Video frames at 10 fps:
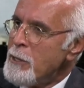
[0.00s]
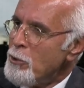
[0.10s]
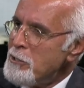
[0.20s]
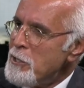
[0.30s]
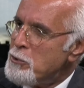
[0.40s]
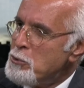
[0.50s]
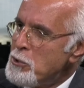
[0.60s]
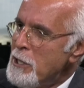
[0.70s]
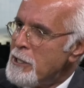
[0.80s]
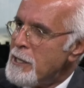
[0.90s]
Dolayısıyla
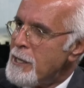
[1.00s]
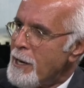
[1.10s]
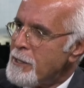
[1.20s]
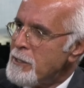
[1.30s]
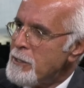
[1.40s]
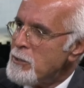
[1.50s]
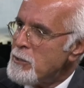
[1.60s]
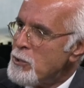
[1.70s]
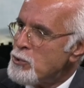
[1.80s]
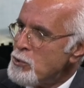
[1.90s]
Türkiye'de yargı
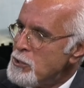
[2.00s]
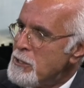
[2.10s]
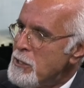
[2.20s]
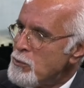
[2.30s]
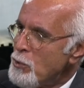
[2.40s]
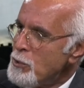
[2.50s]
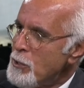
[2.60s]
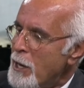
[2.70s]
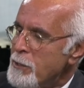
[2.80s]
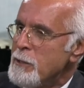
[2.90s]
e, çok ciddi
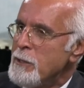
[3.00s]
sorunlar